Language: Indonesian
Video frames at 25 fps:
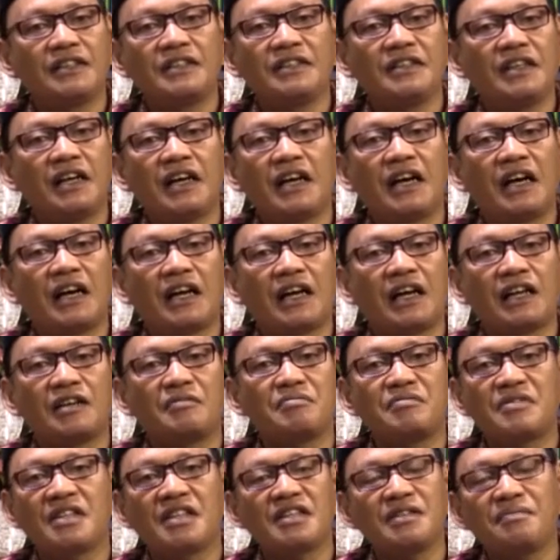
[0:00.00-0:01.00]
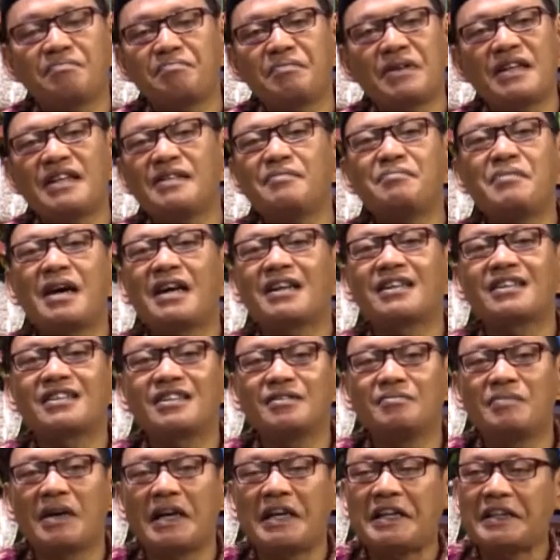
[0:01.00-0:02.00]
dia akan menjadi penebar
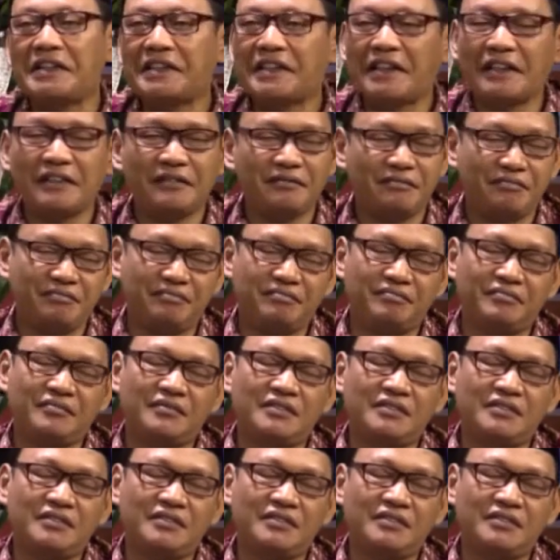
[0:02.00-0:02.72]
kebaikan.